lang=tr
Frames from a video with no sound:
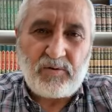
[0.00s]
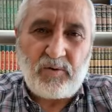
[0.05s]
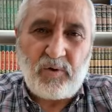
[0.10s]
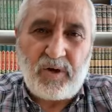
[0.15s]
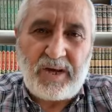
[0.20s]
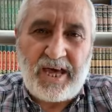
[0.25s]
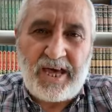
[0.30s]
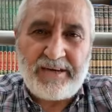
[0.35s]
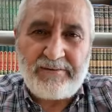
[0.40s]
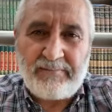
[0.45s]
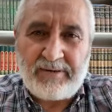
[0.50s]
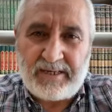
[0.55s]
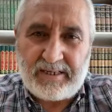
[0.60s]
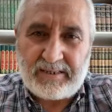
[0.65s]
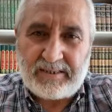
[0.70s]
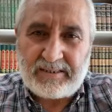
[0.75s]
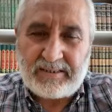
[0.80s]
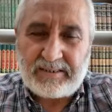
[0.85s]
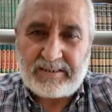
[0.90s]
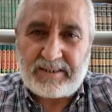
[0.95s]
Kolay
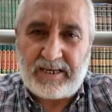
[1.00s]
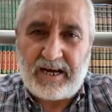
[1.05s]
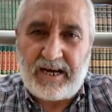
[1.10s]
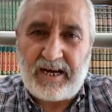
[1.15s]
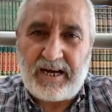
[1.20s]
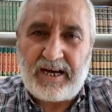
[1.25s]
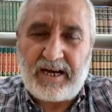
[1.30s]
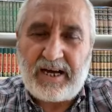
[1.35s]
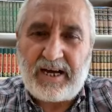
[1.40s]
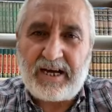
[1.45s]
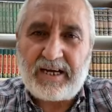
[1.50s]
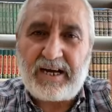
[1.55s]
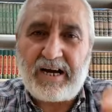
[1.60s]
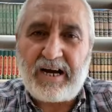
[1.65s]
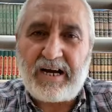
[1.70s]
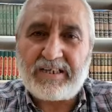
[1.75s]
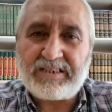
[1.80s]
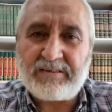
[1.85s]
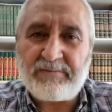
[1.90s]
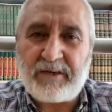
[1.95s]
mı? Ta
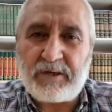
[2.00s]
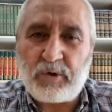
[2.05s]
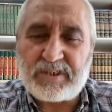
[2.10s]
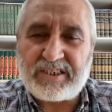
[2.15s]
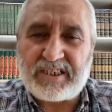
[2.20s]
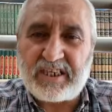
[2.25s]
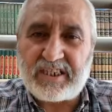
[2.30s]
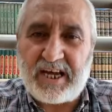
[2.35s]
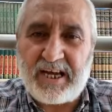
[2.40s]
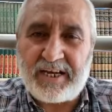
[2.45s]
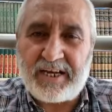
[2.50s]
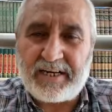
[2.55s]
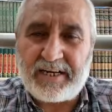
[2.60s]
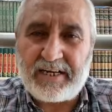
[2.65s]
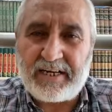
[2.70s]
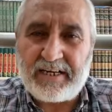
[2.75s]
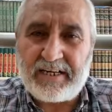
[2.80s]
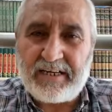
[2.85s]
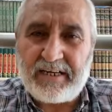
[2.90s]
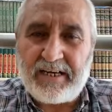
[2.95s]
Gazi Magosa'dan
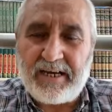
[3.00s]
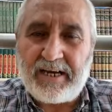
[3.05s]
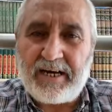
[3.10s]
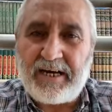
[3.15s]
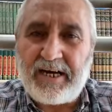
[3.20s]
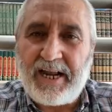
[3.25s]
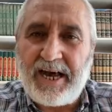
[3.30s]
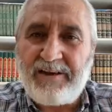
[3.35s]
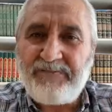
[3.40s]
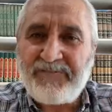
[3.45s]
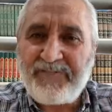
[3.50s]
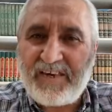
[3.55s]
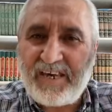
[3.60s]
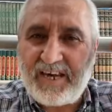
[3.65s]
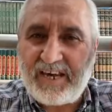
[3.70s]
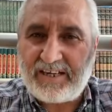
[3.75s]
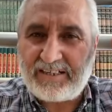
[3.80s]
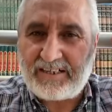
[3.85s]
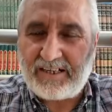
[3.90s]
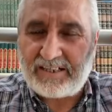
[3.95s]

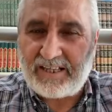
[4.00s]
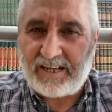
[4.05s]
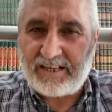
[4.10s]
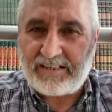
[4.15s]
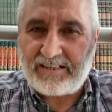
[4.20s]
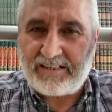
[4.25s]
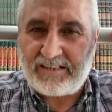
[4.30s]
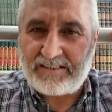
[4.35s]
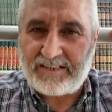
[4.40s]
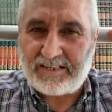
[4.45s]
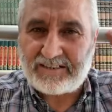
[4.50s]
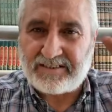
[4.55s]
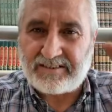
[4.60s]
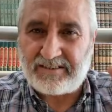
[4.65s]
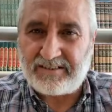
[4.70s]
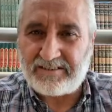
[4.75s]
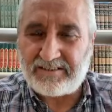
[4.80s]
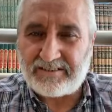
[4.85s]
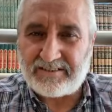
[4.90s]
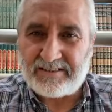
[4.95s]
Lefke'ye kadar
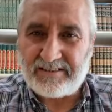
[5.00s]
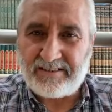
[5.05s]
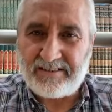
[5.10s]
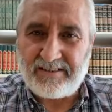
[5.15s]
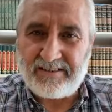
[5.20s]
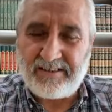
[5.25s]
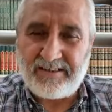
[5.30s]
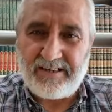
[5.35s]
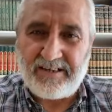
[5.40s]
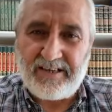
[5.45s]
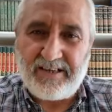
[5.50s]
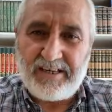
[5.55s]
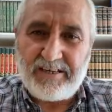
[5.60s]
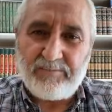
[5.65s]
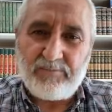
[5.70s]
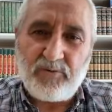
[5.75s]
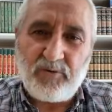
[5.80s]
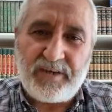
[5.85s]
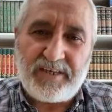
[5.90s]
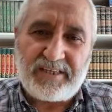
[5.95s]
gideceksiniz.''
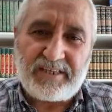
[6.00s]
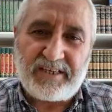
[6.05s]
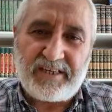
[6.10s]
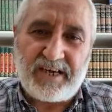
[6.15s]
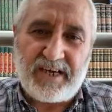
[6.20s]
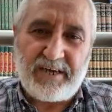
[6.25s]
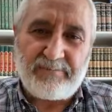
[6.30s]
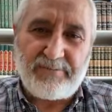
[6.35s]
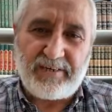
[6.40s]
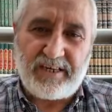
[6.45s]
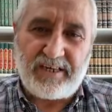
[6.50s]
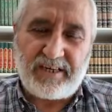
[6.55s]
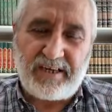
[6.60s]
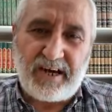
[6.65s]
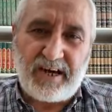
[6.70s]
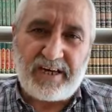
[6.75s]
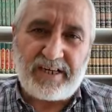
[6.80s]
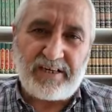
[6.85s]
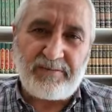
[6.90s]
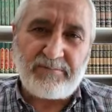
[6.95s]
Muhittin abi
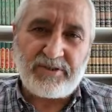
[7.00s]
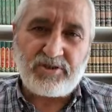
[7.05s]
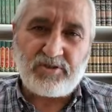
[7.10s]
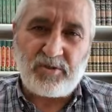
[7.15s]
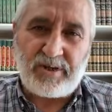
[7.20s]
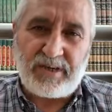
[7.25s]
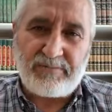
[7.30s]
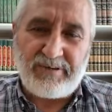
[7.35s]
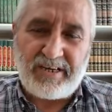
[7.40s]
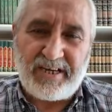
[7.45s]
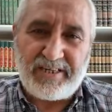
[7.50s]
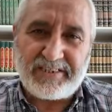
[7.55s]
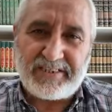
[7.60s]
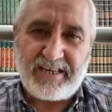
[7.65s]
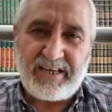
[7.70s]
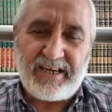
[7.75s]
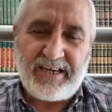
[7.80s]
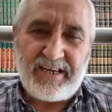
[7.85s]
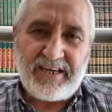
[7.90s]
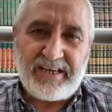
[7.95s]
ayrılmış olabilir.
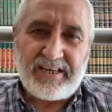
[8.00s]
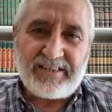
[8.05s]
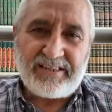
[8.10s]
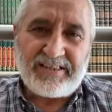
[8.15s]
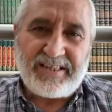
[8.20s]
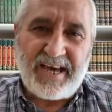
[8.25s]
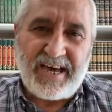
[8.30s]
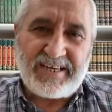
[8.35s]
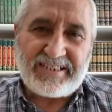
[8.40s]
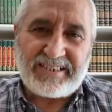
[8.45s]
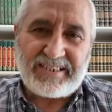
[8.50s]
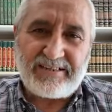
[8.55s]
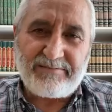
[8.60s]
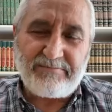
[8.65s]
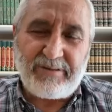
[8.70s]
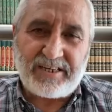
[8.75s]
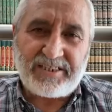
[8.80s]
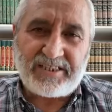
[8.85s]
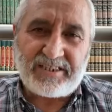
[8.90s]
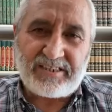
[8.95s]

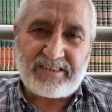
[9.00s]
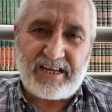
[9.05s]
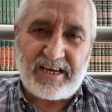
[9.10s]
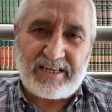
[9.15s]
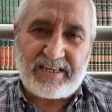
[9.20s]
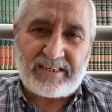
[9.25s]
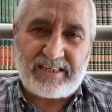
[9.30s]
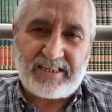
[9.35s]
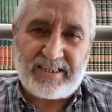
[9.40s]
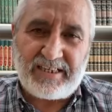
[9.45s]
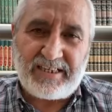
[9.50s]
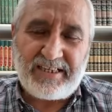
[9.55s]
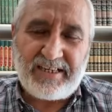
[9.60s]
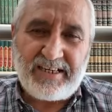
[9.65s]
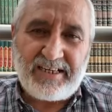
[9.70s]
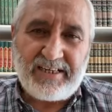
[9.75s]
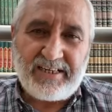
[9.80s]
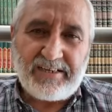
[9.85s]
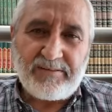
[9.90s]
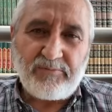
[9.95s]
Dersin başındaydı.
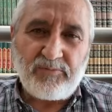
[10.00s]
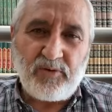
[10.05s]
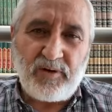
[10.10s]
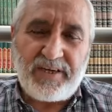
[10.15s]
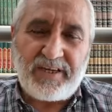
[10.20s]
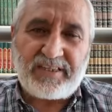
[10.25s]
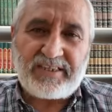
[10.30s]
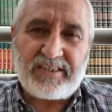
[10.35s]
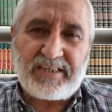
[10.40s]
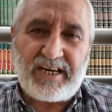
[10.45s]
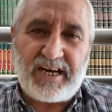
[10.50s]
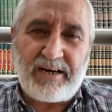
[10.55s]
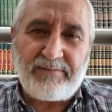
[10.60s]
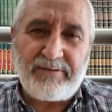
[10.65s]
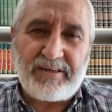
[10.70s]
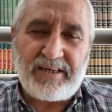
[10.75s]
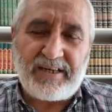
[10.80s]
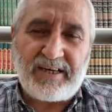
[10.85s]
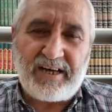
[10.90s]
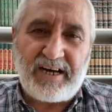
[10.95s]
Muhittin
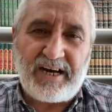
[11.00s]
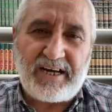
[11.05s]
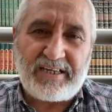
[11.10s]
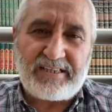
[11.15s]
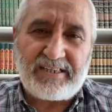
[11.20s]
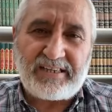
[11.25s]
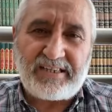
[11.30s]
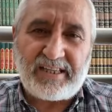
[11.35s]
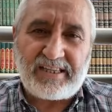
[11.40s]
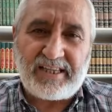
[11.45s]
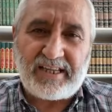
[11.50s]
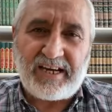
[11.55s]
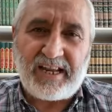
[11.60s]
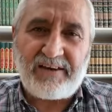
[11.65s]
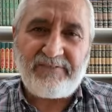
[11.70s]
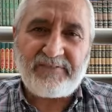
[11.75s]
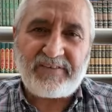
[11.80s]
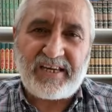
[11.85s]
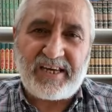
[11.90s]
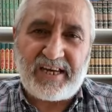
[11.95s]
abi hadi dedi
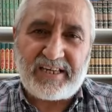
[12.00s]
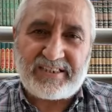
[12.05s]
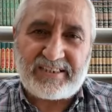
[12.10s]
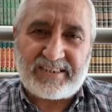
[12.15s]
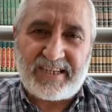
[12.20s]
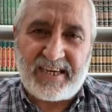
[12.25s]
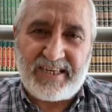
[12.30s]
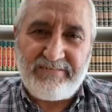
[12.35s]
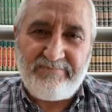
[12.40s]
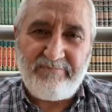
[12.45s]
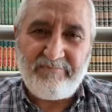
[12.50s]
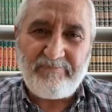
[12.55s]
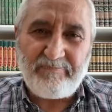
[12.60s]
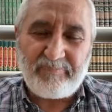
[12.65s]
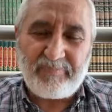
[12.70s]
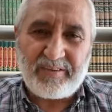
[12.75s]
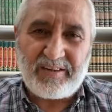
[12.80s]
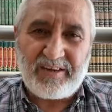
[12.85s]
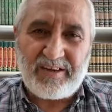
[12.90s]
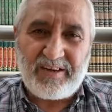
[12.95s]
Lefki'ye gidelim.
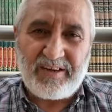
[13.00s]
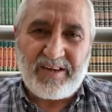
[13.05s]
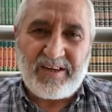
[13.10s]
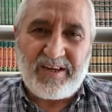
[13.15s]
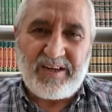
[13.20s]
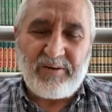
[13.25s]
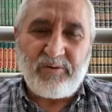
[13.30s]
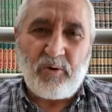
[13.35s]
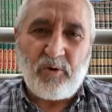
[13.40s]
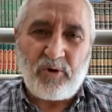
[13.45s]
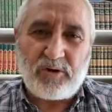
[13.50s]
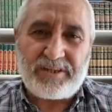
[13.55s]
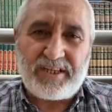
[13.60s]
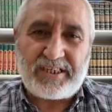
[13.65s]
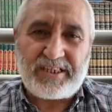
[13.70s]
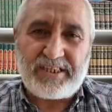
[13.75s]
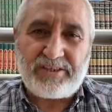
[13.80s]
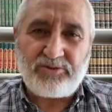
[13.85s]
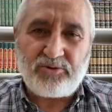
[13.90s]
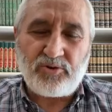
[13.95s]

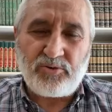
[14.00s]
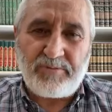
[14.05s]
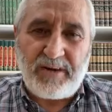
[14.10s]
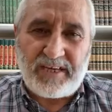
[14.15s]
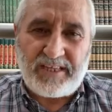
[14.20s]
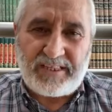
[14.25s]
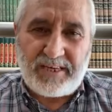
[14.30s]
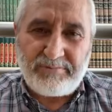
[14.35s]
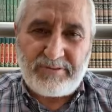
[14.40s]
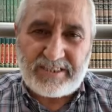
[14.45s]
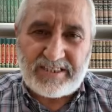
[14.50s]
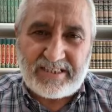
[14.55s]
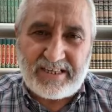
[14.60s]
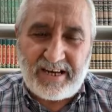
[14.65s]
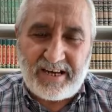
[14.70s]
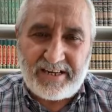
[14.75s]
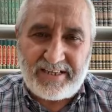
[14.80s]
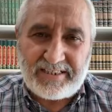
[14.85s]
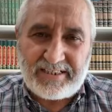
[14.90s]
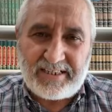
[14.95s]
Oradaki türbeyi de bir
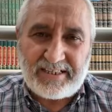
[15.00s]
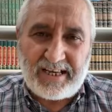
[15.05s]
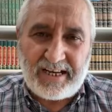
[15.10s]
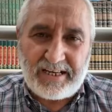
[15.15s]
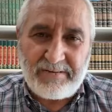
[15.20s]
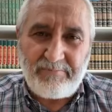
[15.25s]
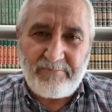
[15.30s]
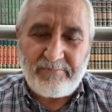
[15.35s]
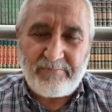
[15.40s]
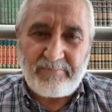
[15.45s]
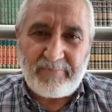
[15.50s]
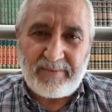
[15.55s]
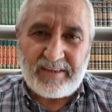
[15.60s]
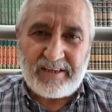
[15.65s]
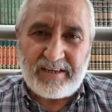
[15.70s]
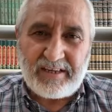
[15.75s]
ziyaret edelim.